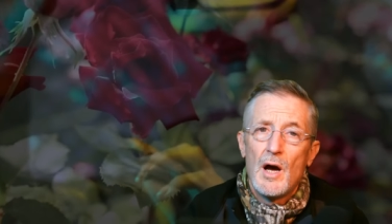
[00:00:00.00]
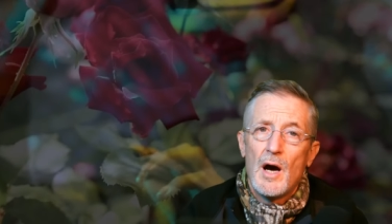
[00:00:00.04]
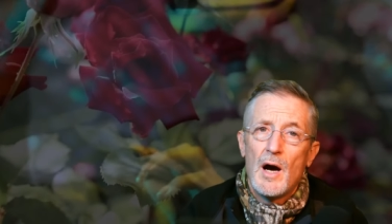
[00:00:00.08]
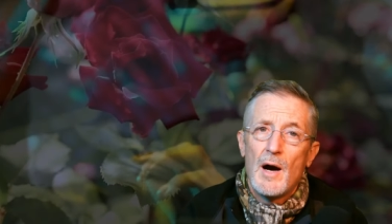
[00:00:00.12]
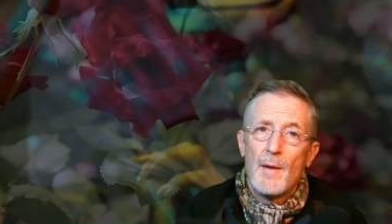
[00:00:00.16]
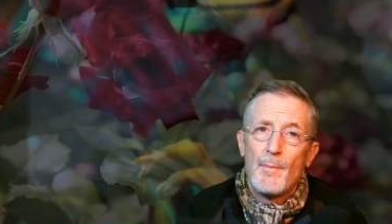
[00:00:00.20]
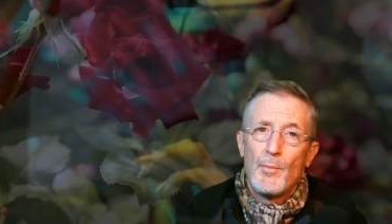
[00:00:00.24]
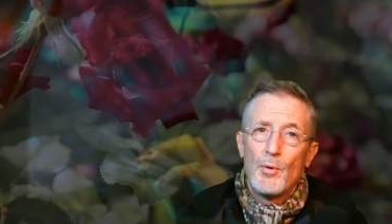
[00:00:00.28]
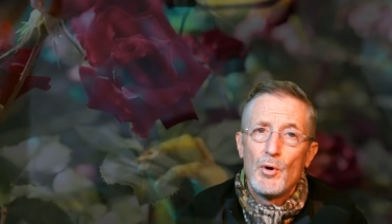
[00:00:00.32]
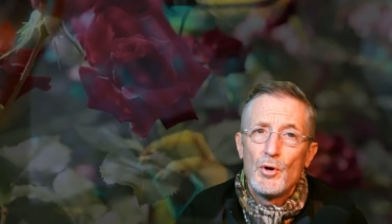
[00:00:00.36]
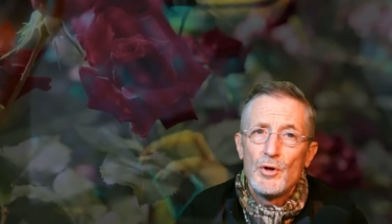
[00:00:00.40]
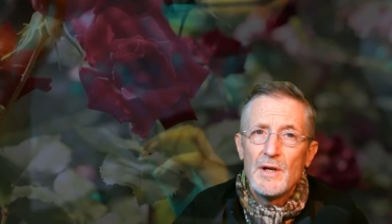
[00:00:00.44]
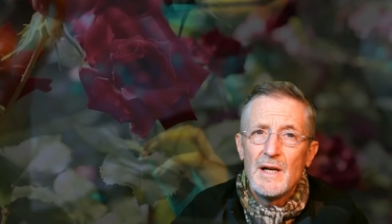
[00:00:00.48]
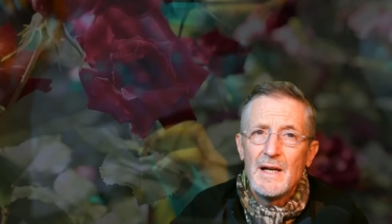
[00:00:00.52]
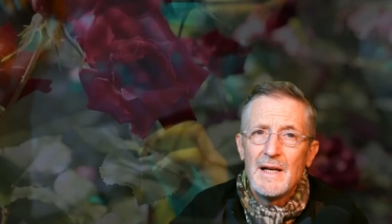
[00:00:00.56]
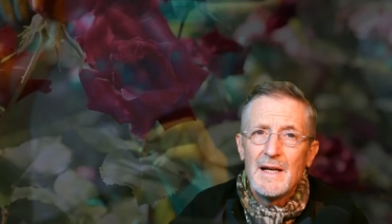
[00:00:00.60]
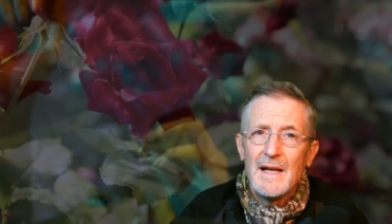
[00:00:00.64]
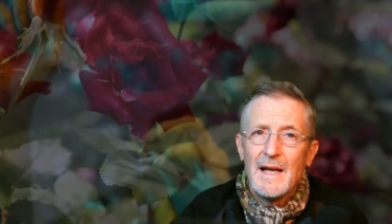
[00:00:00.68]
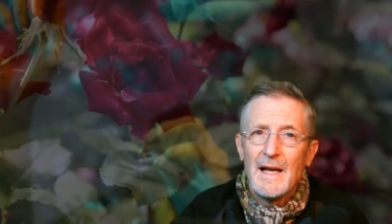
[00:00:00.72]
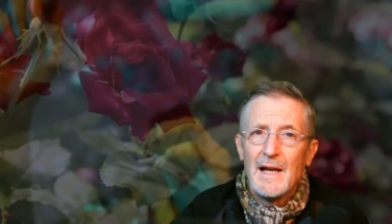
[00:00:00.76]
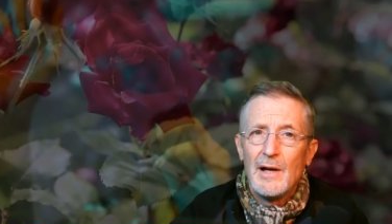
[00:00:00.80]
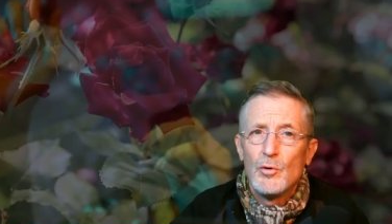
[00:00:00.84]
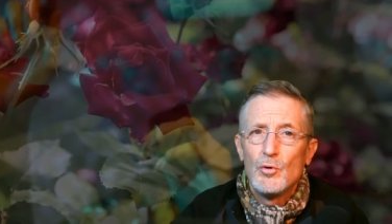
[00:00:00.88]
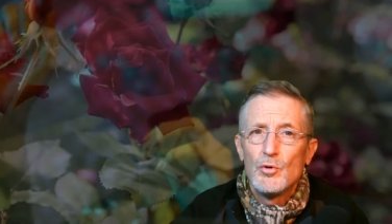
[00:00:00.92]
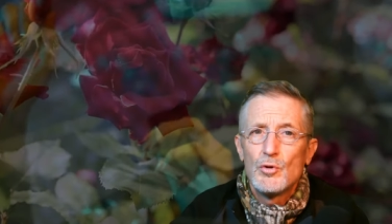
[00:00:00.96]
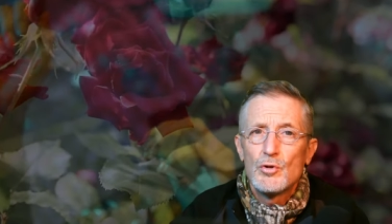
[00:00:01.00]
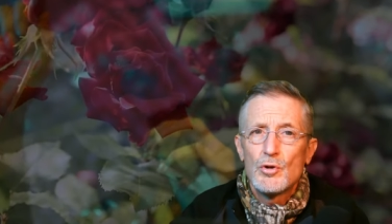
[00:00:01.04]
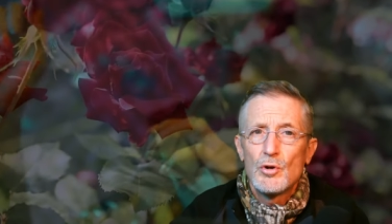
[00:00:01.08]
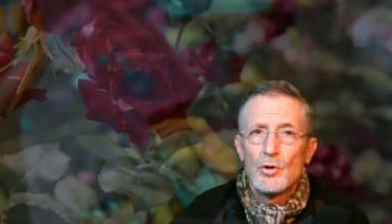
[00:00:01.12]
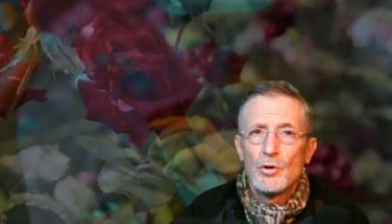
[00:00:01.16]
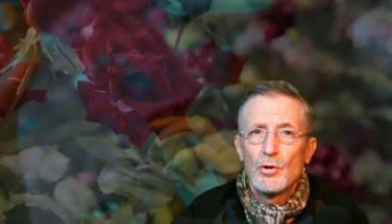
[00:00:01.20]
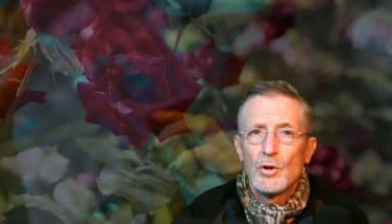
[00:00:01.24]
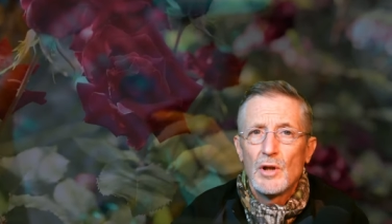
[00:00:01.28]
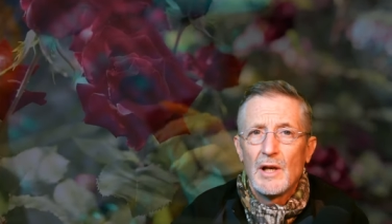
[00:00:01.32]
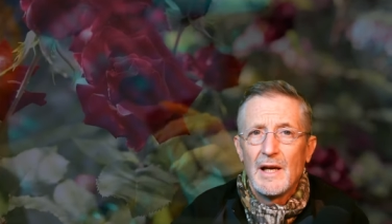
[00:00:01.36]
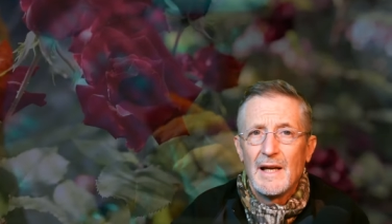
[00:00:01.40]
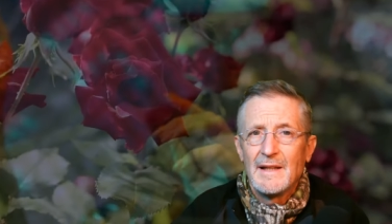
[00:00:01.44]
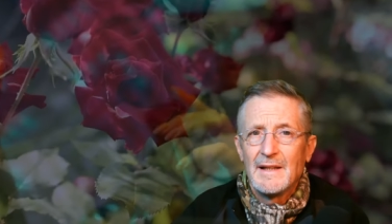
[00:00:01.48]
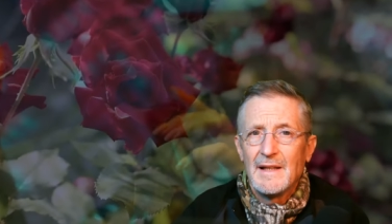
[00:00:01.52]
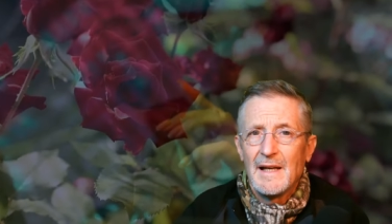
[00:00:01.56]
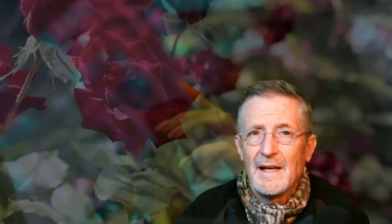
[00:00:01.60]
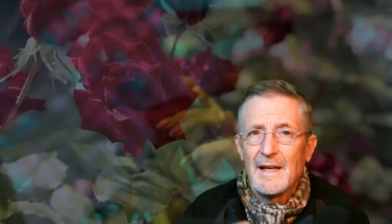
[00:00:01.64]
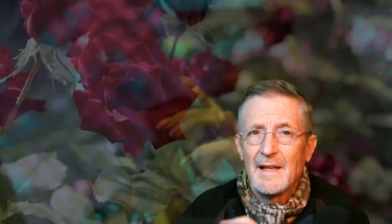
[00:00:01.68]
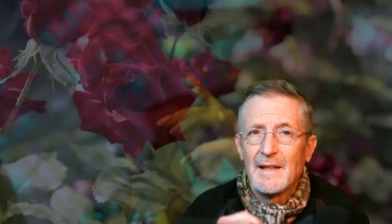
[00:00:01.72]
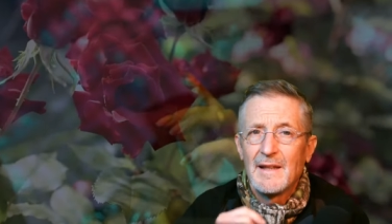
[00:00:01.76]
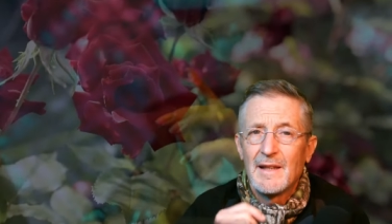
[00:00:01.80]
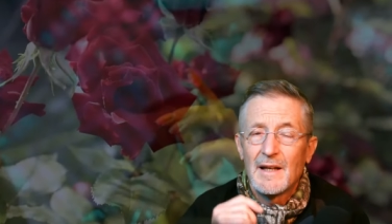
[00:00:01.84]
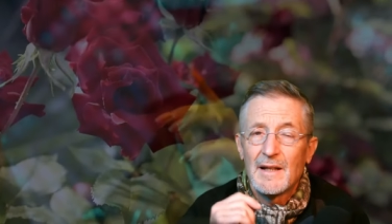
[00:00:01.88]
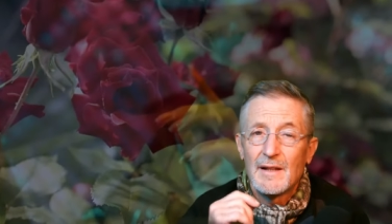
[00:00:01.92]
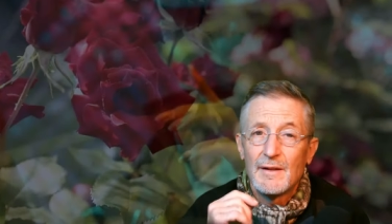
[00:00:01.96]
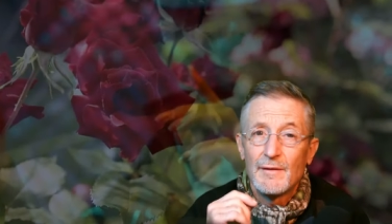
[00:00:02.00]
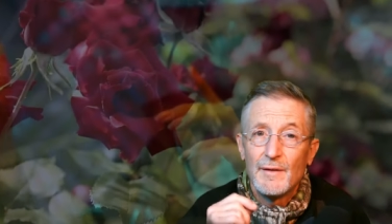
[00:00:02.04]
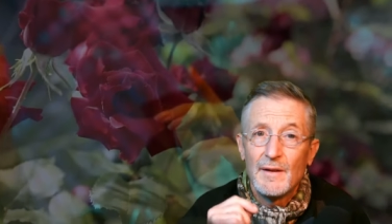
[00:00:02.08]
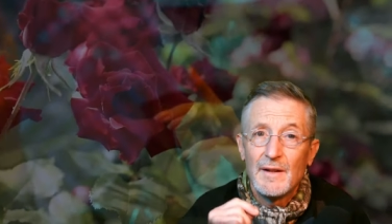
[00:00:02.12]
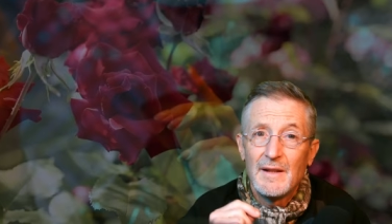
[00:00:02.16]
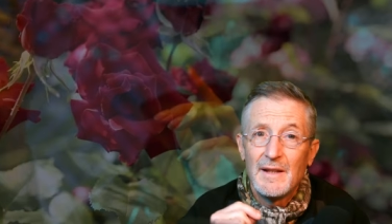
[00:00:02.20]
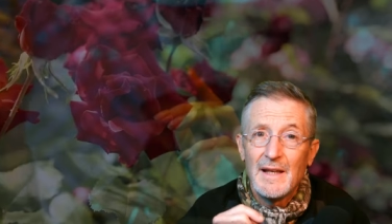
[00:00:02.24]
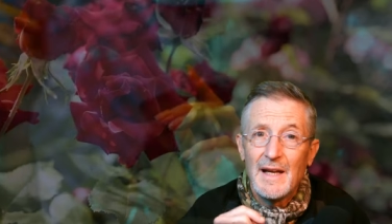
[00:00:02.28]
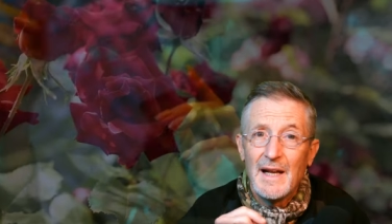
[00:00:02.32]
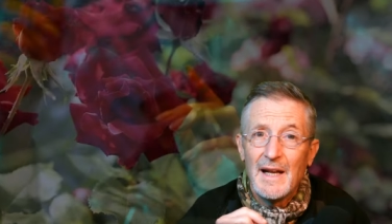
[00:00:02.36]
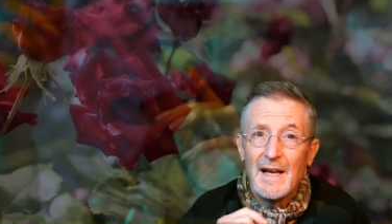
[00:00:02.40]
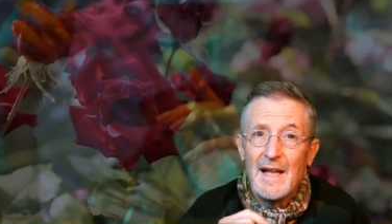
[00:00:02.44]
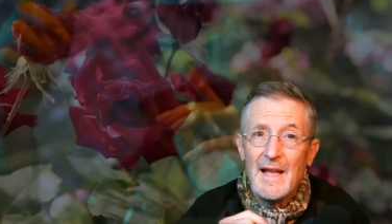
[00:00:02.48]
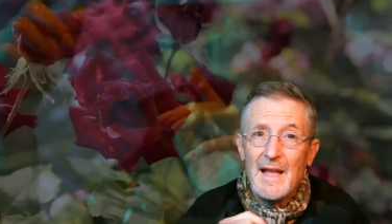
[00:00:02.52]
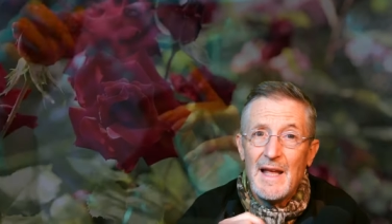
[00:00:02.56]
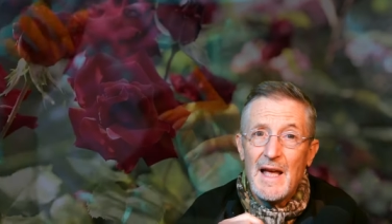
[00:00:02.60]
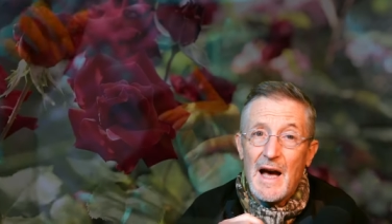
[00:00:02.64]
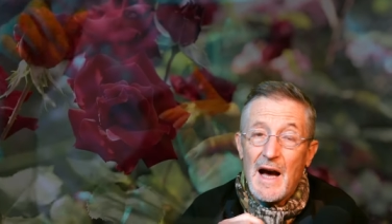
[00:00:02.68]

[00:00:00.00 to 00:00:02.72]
apoyan el uso de la inteligencia artificial,